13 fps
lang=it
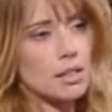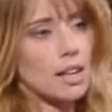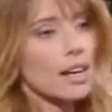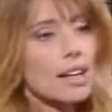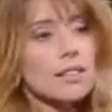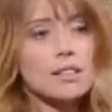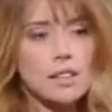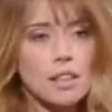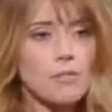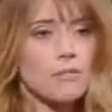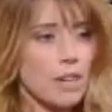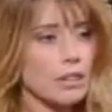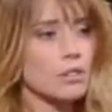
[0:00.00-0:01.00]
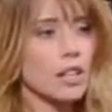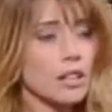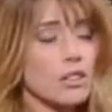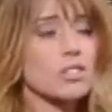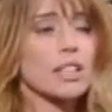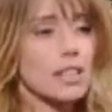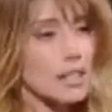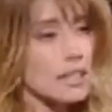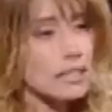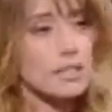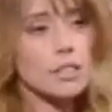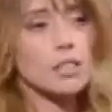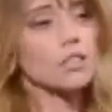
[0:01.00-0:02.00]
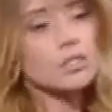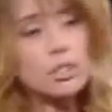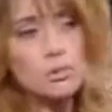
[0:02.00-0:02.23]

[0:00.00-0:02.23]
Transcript: ragazzi che fanno delle cose che rischiano. Cioè